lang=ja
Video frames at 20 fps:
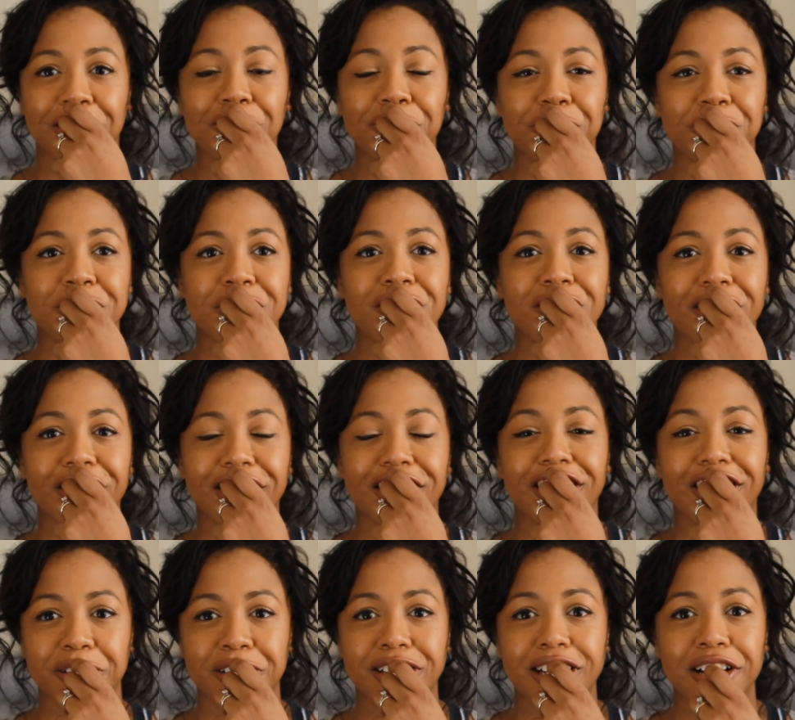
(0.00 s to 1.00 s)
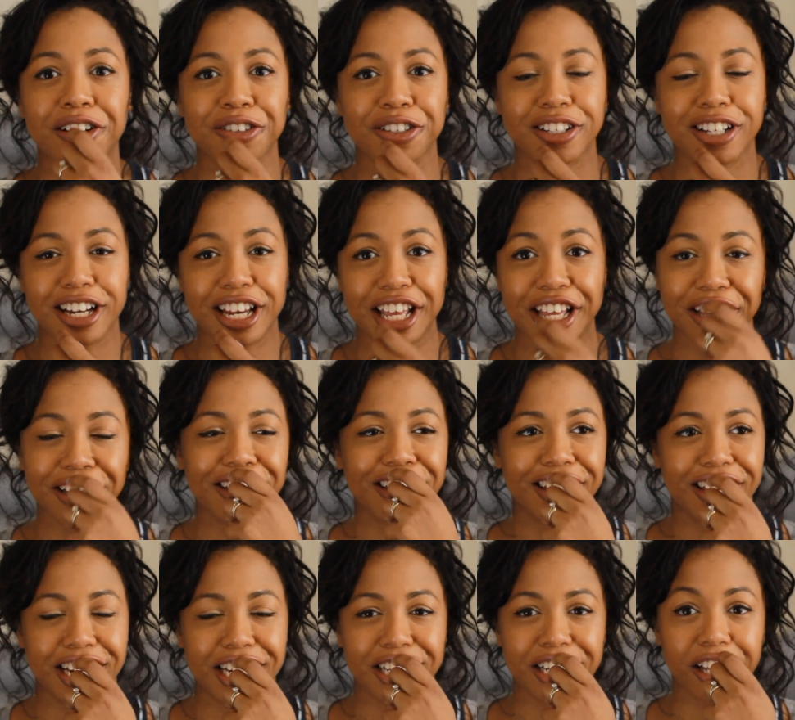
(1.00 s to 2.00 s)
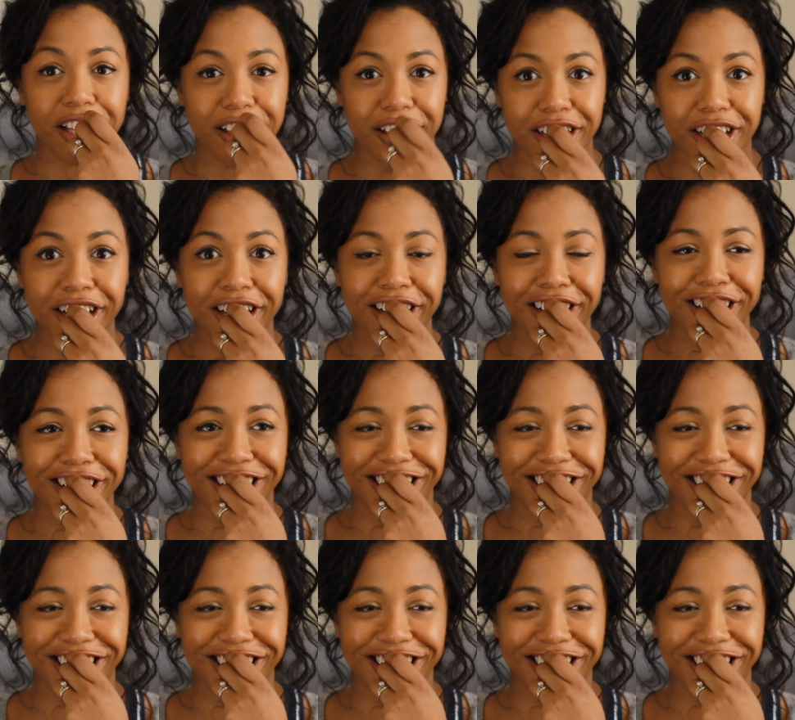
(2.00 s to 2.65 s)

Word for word: と口の中の下の下に入れちゃった